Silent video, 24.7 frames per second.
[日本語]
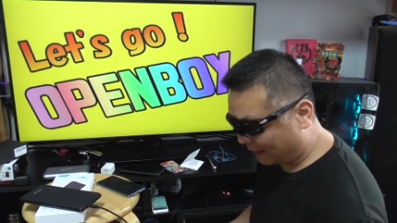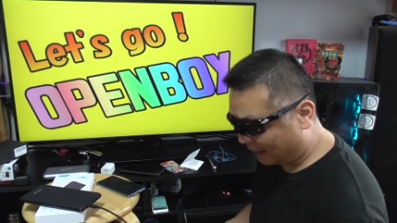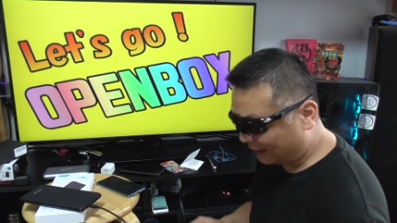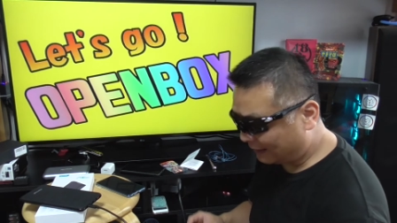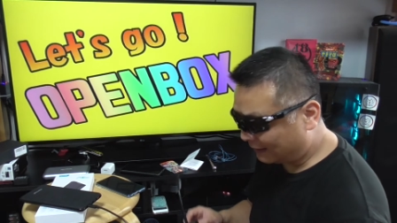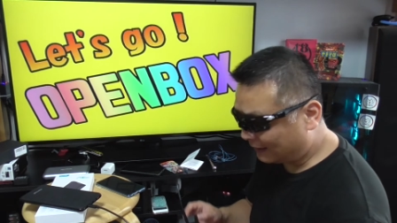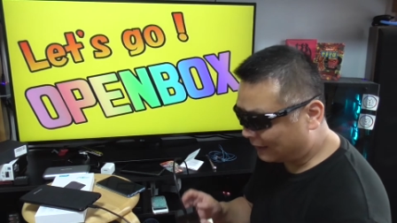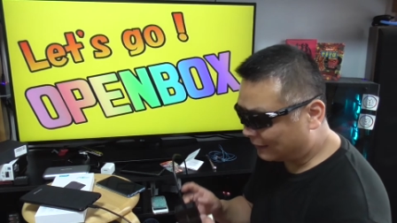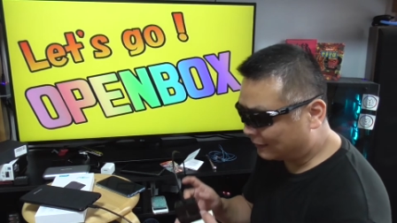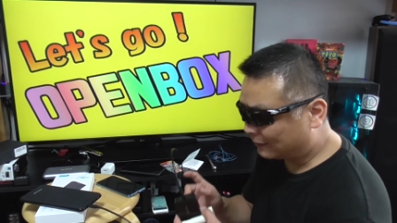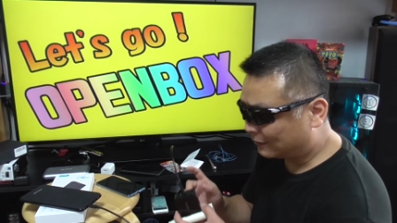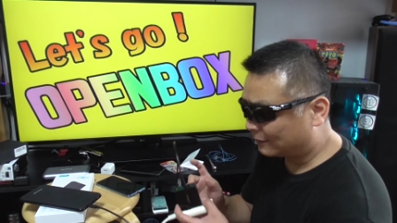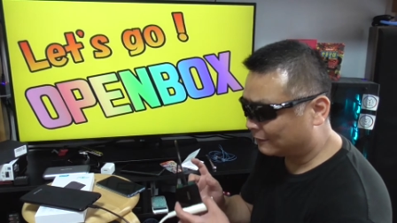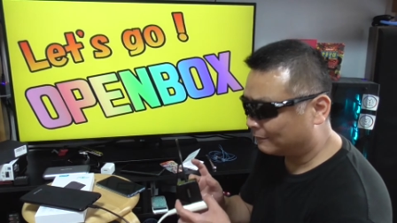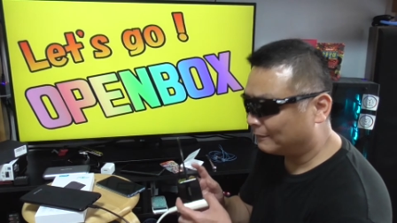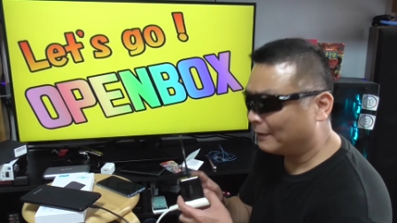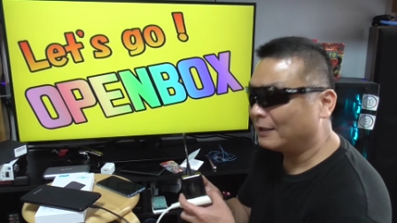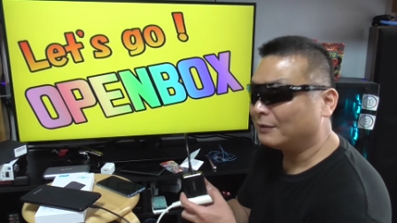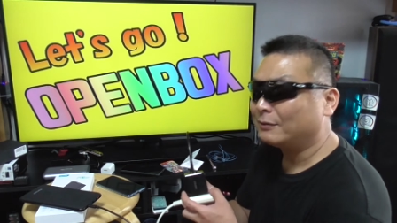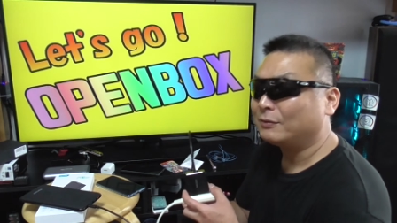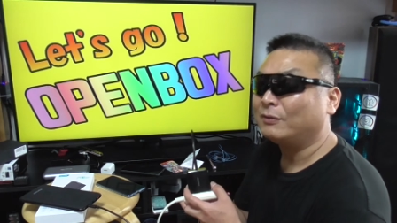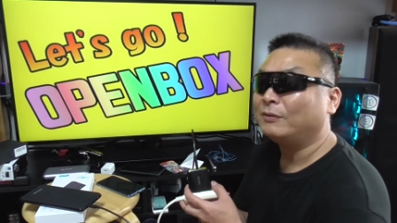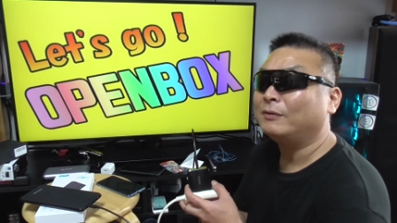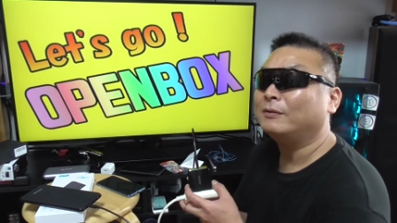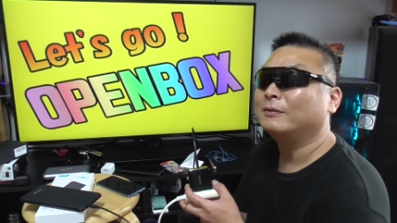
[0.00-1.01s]
大体
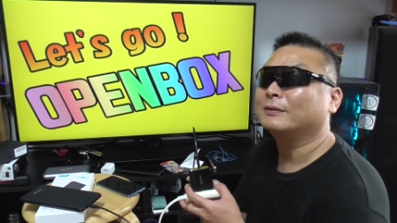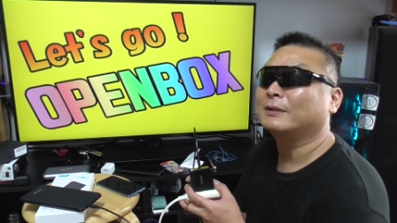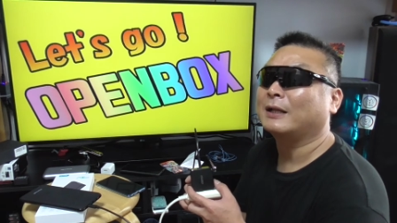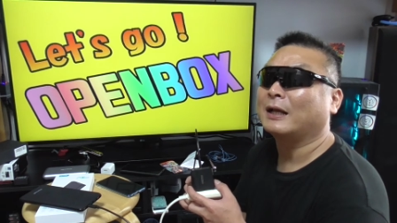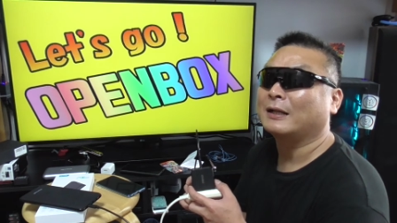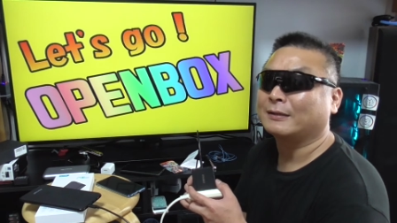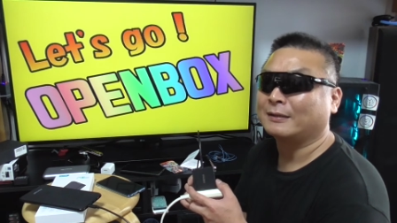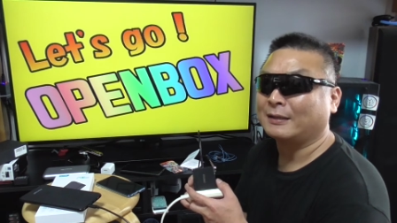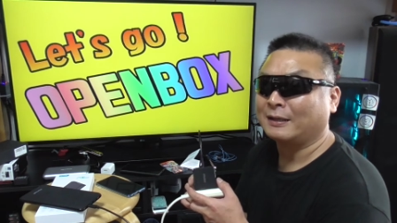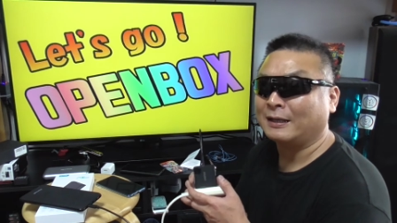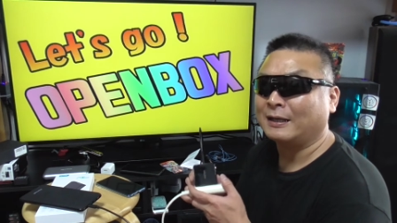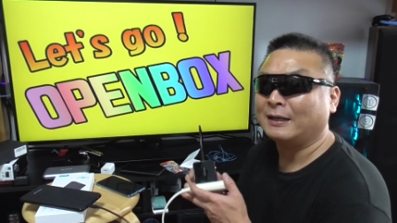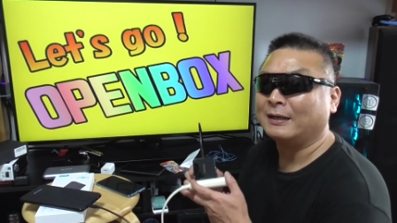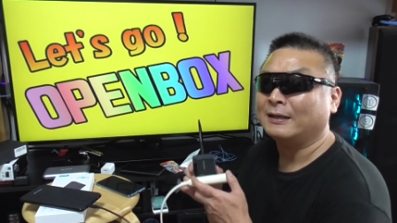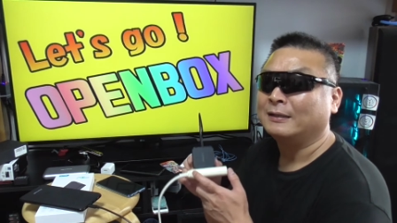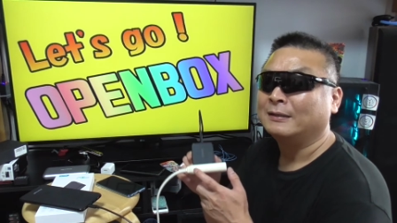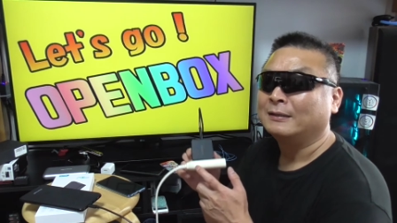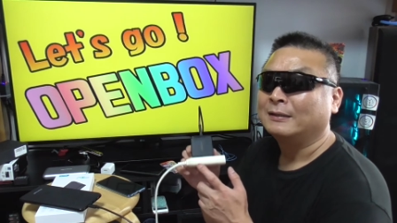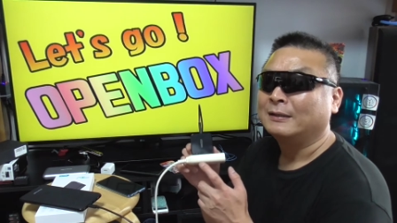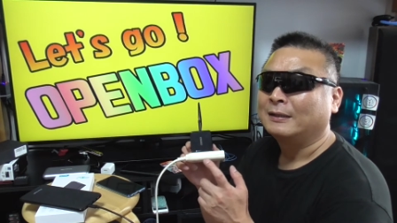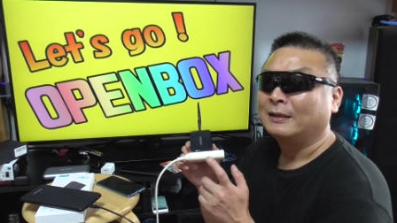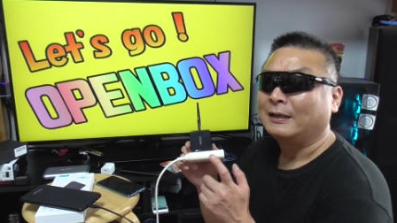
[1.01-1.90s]
スマートフォンだったら